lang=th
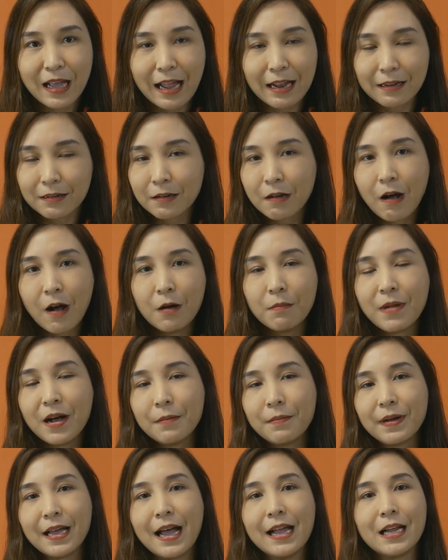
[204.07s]
ขัดข้องบา
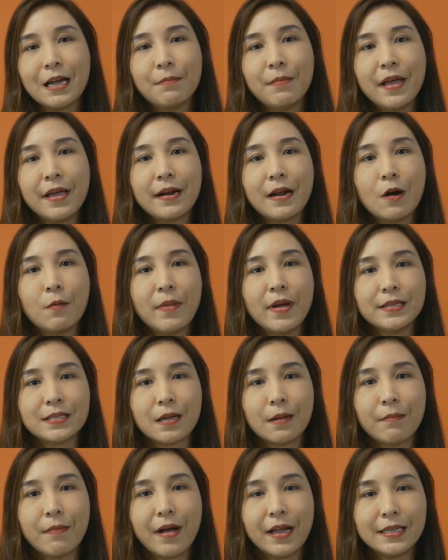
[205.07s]
งประการทำให้เราไม่
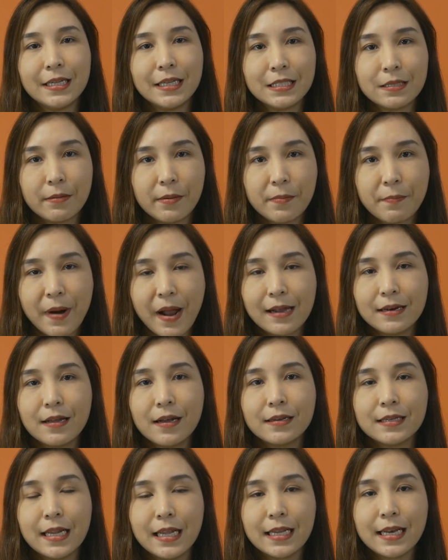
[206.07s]
สามารถที่จะอภิปราย
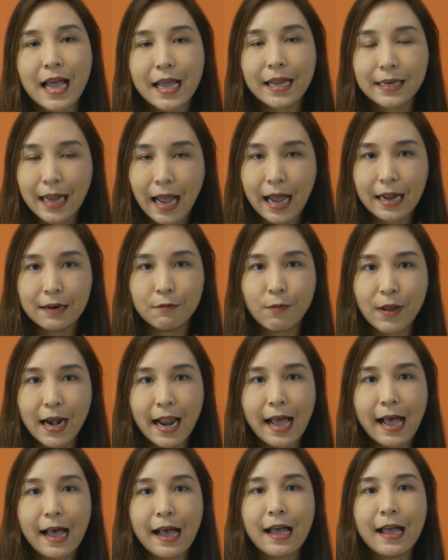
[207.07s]
เรื่องนี้ได้ทันเว
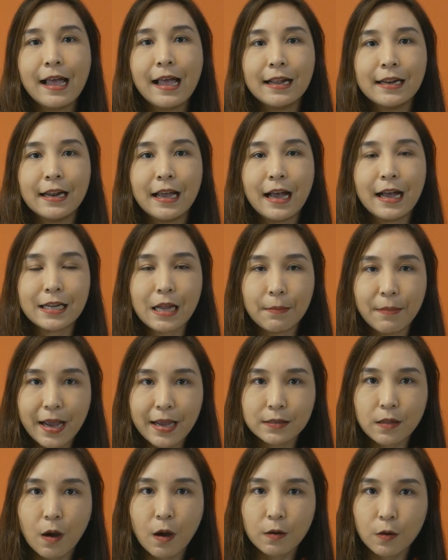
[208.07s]
ลานะคะทำ
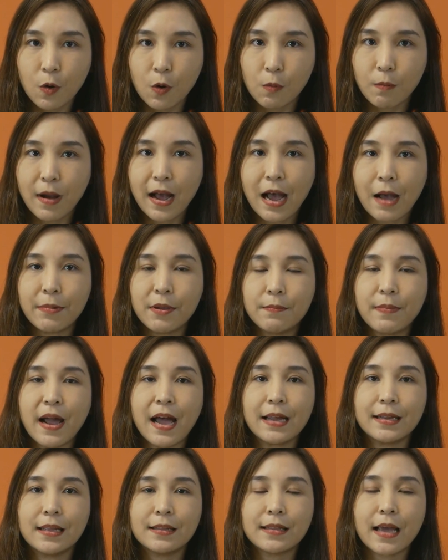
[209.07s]
ให้ต้องลงมาอภิป
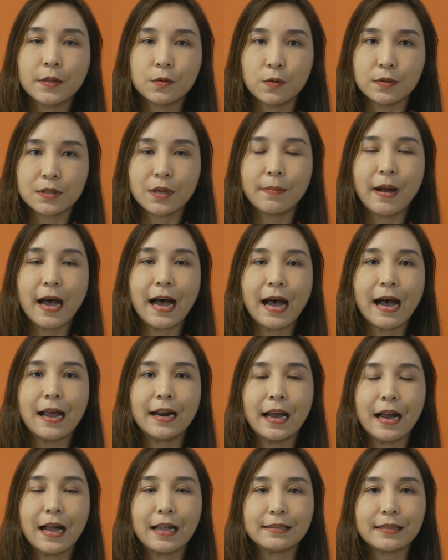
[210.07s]
รายที่ใต้ถุนสภา
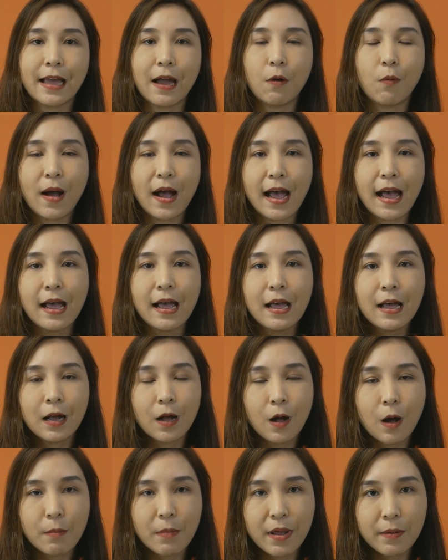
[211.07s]
นะคะ แต่ว่า
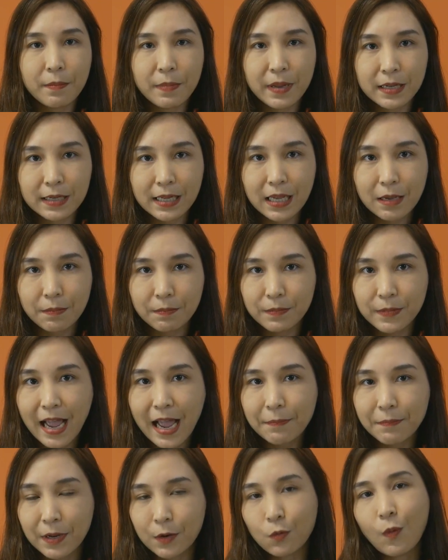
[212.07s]
ก็ไม่เป็นที่
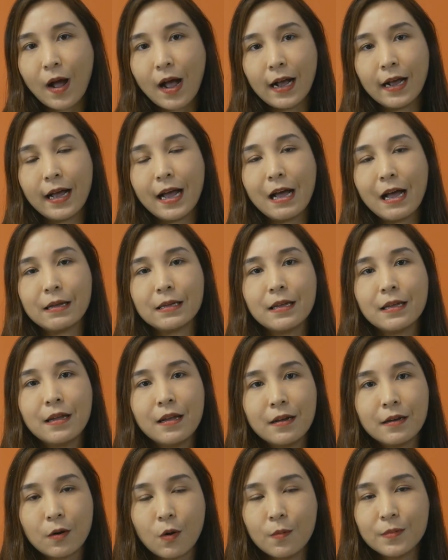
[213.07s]
น่าผิดหวังค่ะ
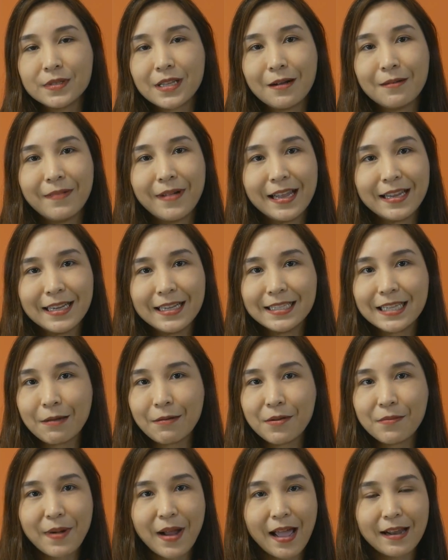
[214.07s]
โรมสามารถที่จะ
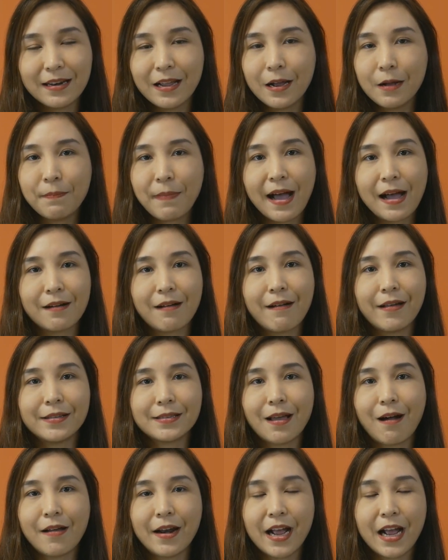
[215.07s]
อภิปรายเรื่องป่ารอย
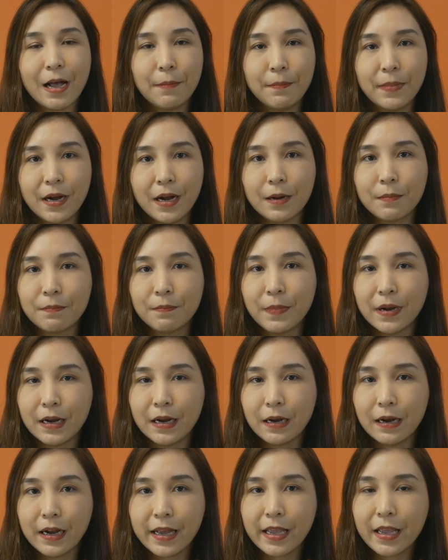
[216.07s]
ต่อนะคะ เปิดเผ
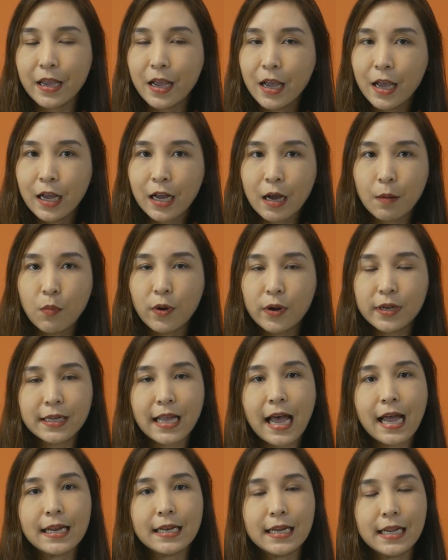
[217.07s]
ยขบวน
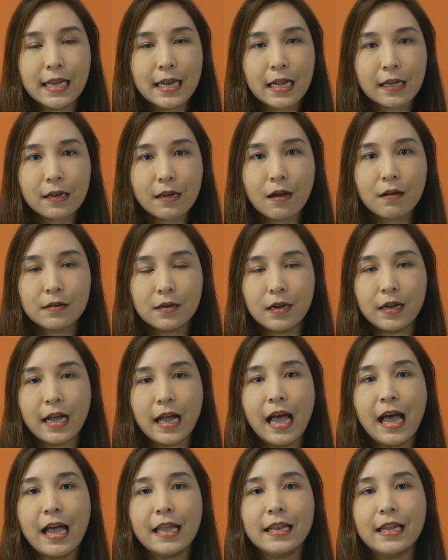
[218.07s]
การนี้และก็เครือ
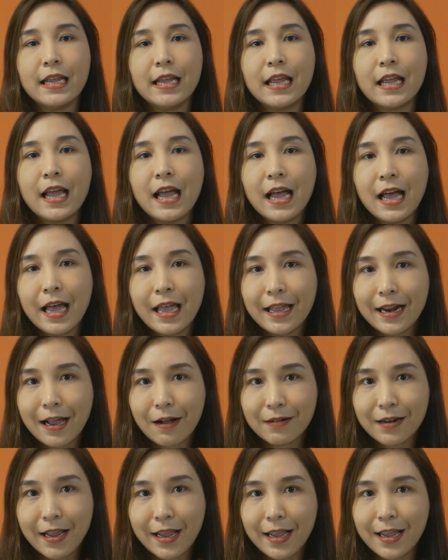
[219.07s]
ข่ายนี้ให้
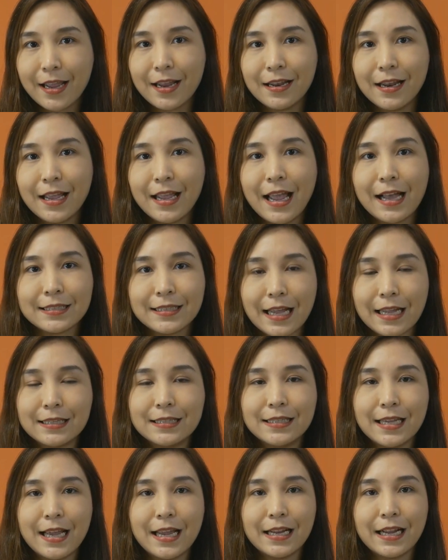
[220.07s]
เราได้เห็นได้อย่างชัด
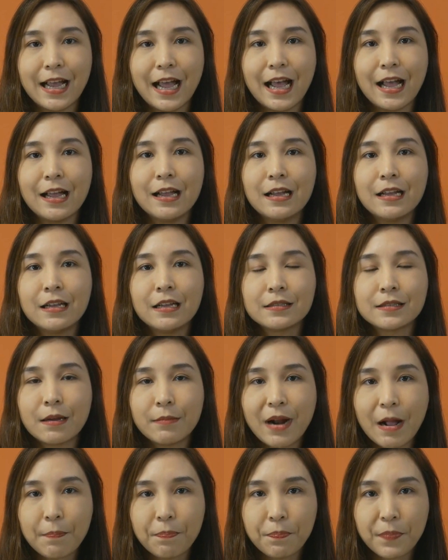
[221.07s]
เจนค่ะ
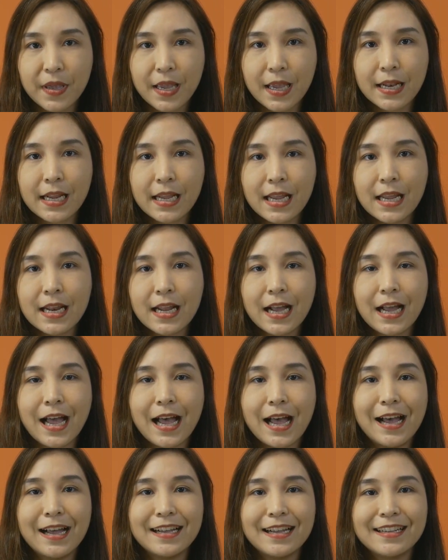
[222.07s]
สำหรับปีนี้นะ
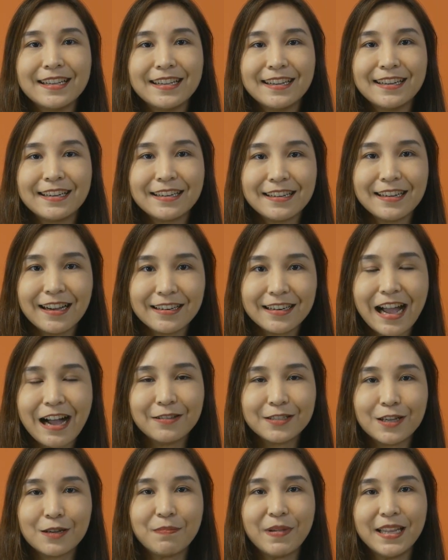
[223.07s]
คะเรื่องราว
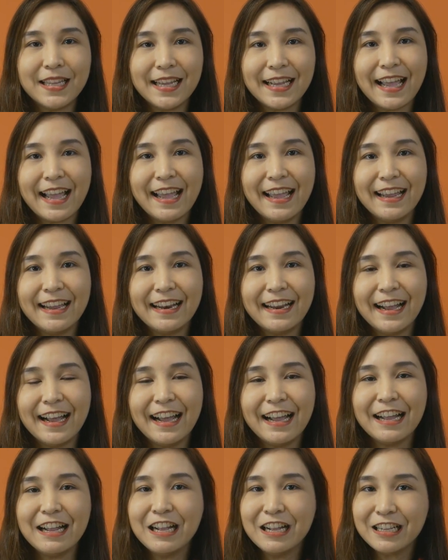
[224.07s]
จะเป็นยังไงนะ
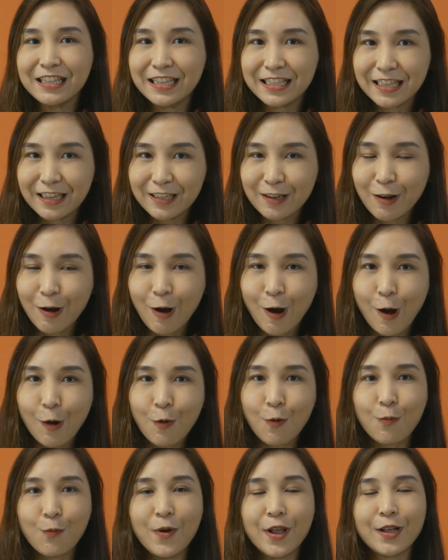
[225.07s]
คะ ดิฉันต้องขอ
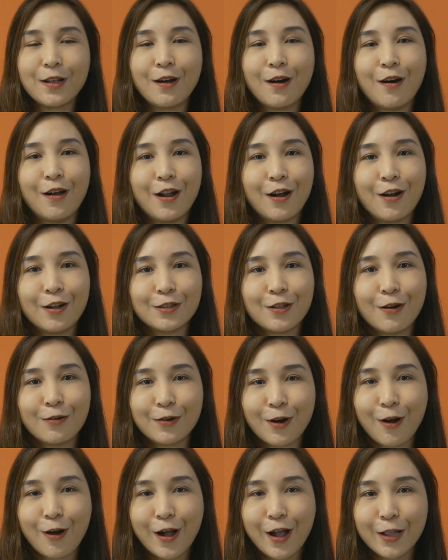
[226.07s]
อุบไปก่อนแล้วก็ต้อง
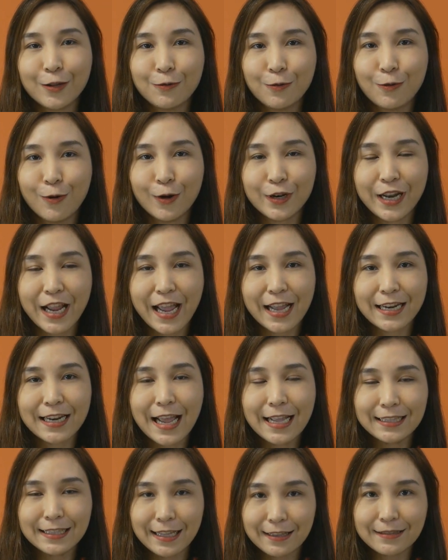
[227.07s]
รอให้ทุกคนเนี่ย
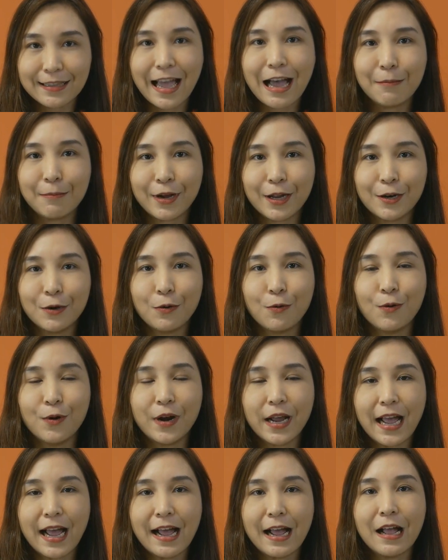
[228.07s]
ได้ติดตามกันดู
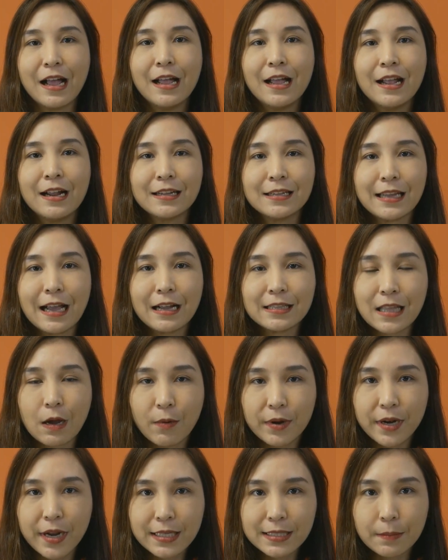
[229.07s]
นะคะ ตั้งแต่
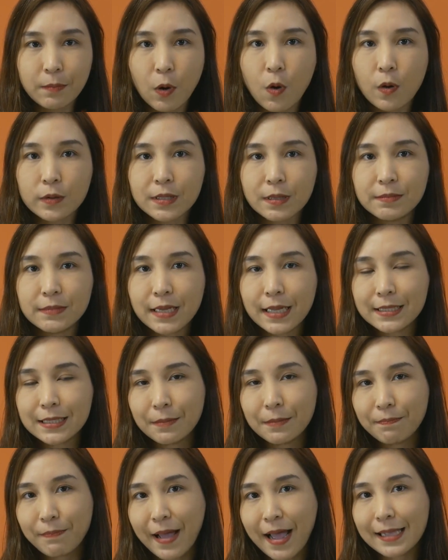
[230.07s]
วันที่
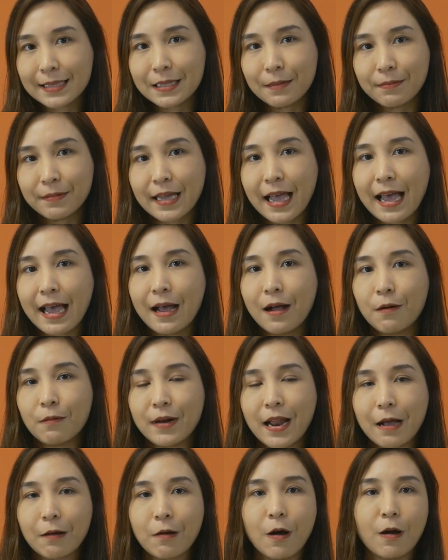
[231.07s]
16 17 18
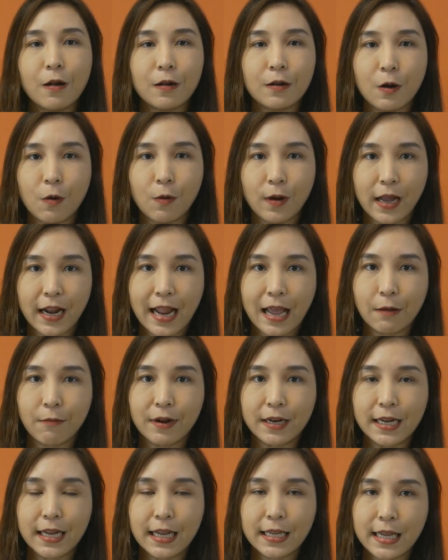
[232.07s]
19แล้วก็ลงคะแนน
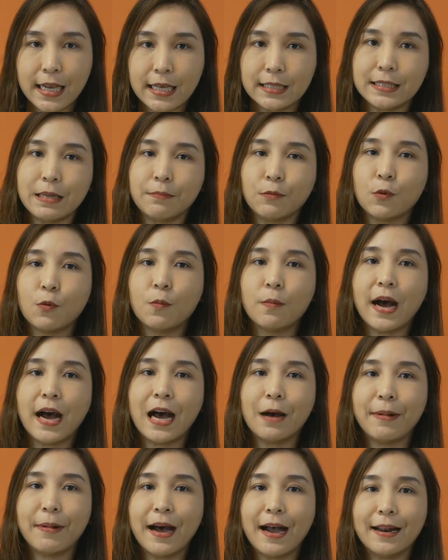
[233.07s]
วันที่ 20 กุม
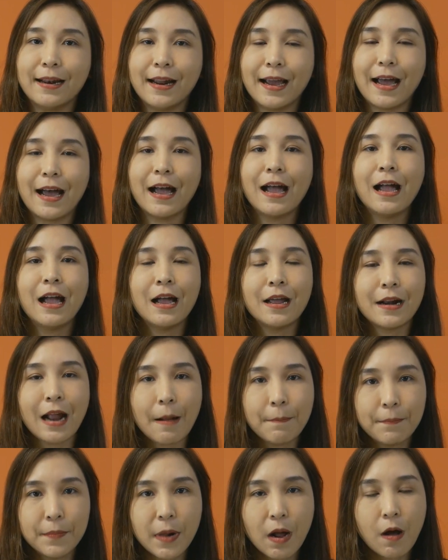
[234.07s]
ภาพันธ์นะคะ
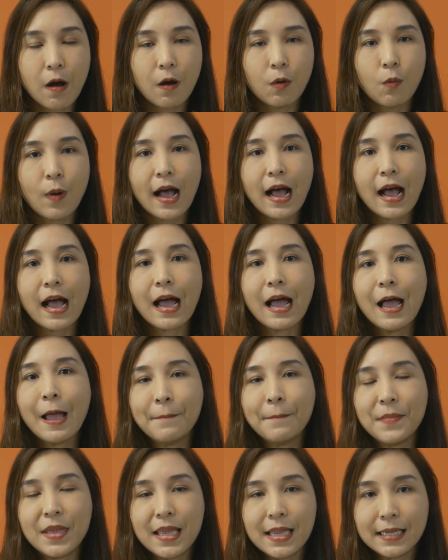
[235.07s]
รับรองว่า
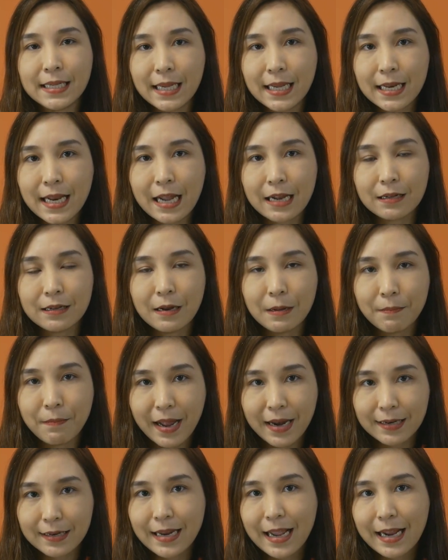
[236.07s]
มีทีเด็ดห
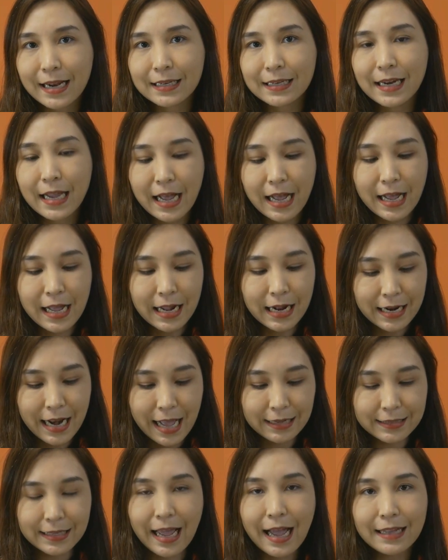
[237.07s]
มัดเด็ดนะคะ ห
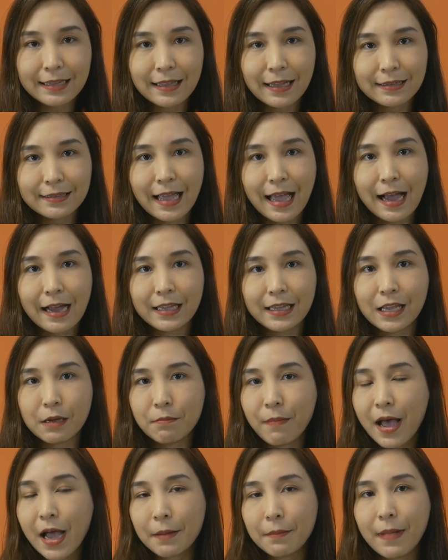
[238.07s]
ลักฐานต่างๆ อีก
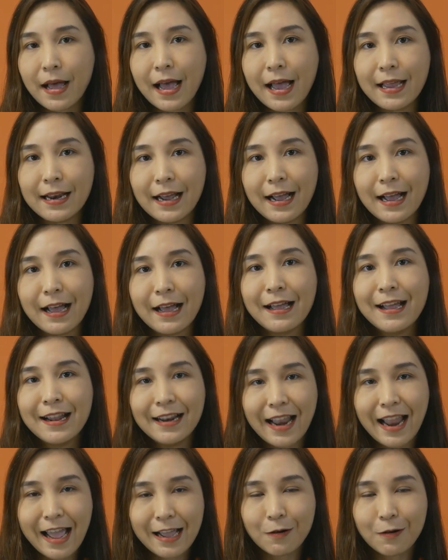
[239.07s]
มากมายนะคะ
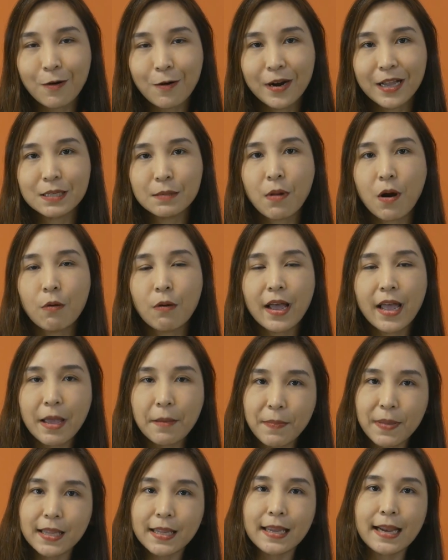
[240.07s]
หลายคนอาจจะบอกว่า
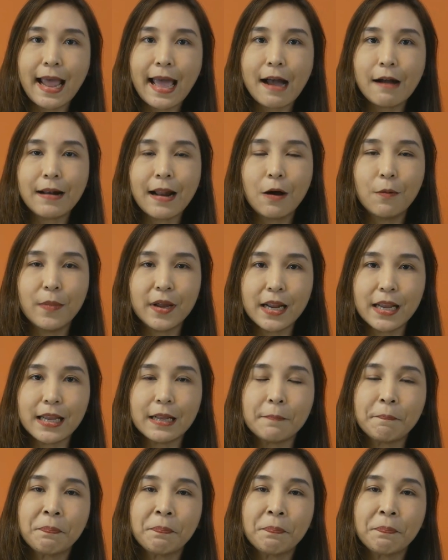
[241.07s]
เอ๊ะปีที่แล้วเราไม่ได้